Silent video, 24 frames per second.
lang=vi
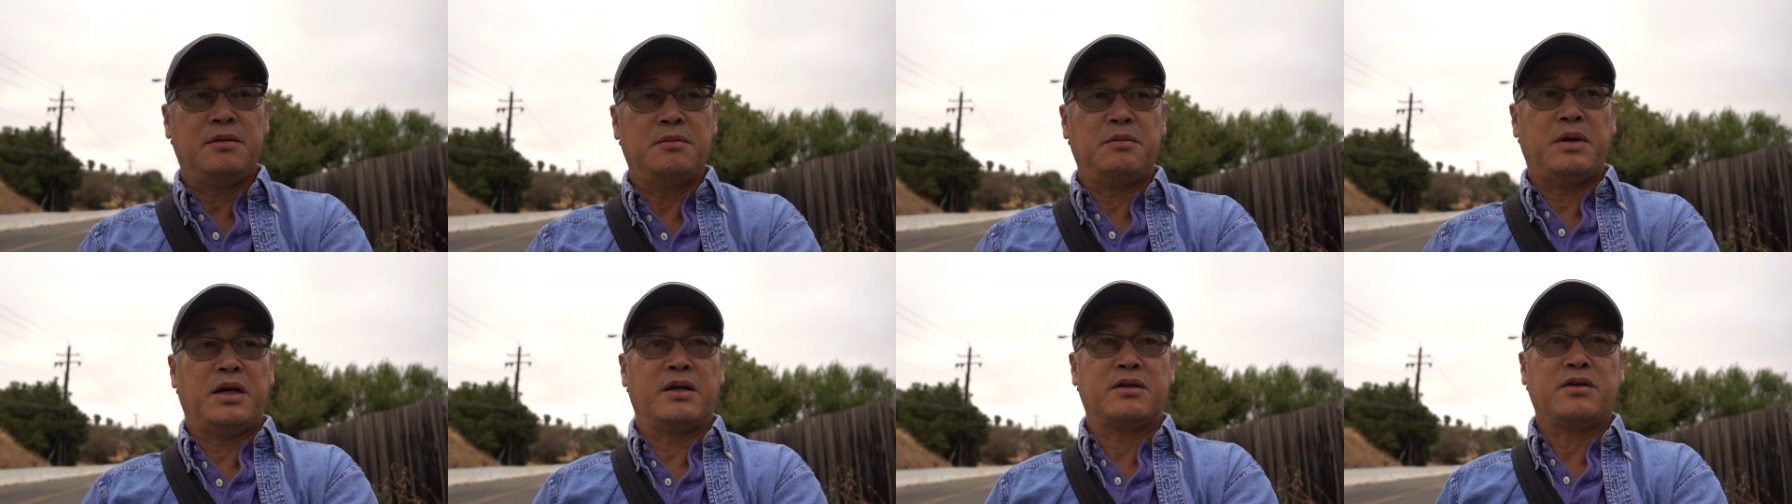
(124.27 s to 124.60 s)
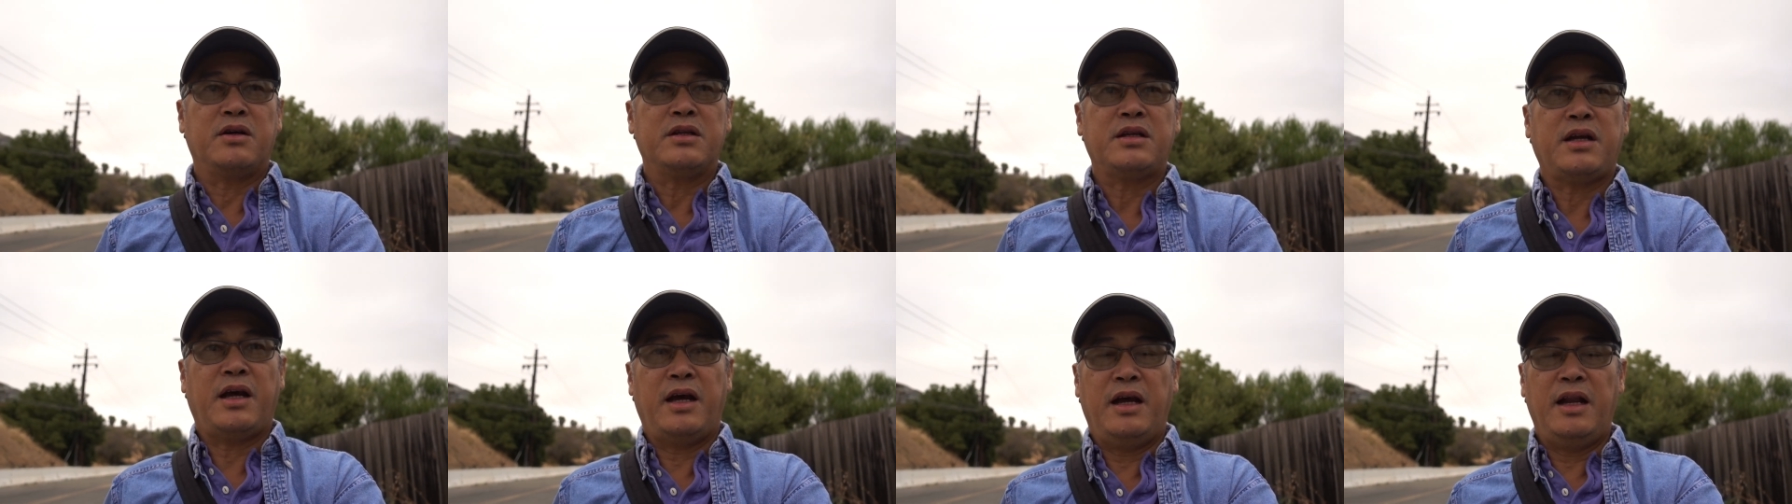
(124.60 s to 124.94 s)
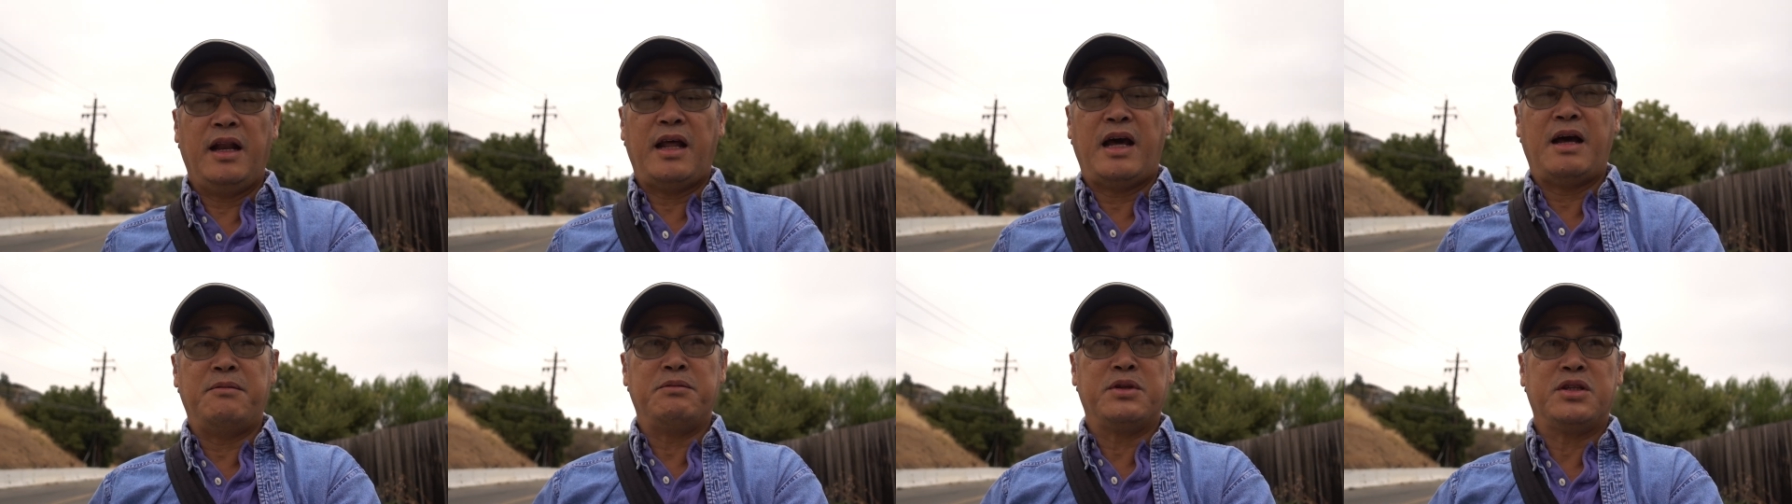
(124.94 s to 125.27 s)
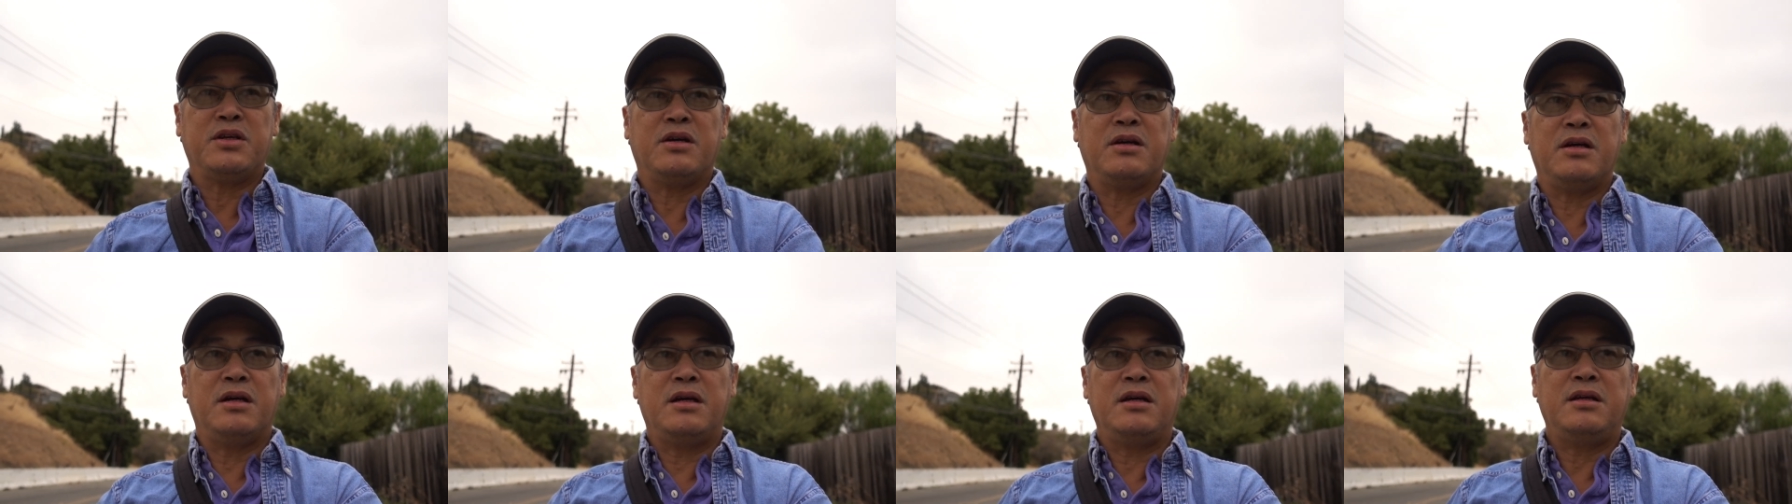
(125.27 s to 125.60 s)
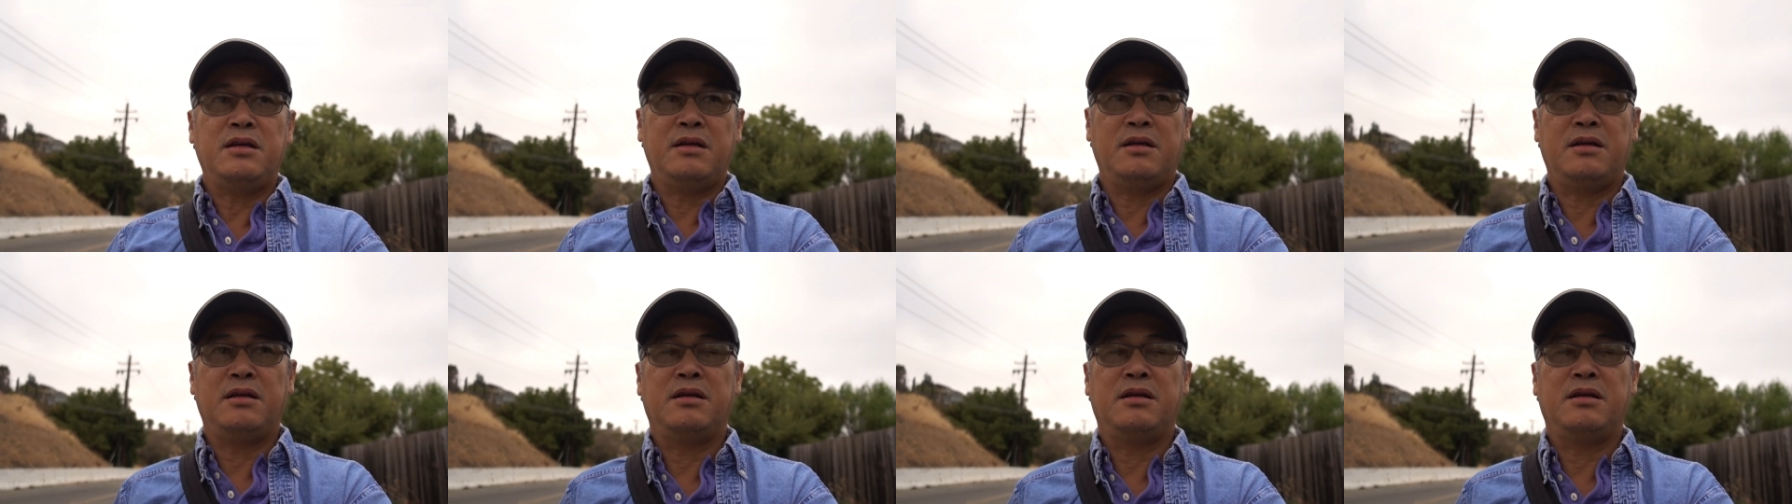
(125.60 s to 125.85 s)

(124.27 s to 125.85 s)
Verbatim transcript: mà có thể làm cho